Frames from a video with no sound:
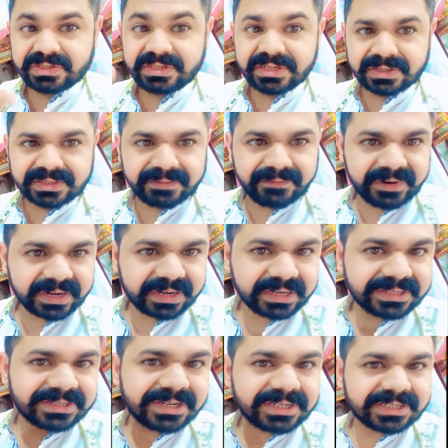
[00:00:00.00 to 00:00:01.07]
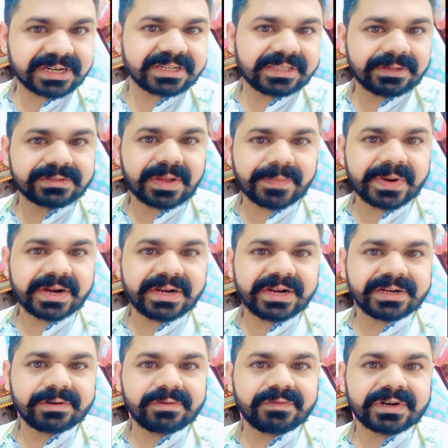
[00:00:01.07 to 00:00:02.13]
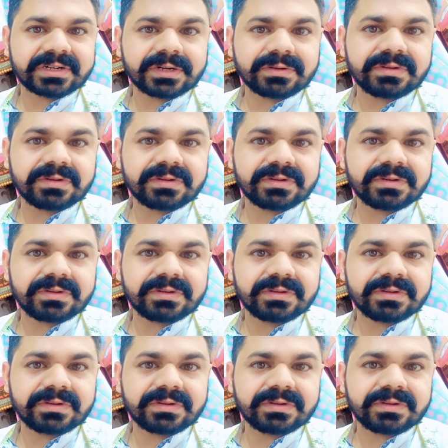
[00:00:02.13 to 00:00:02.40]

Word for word: जो वर्कर स्टिच करता है उसका अपना रेट है और वर्कर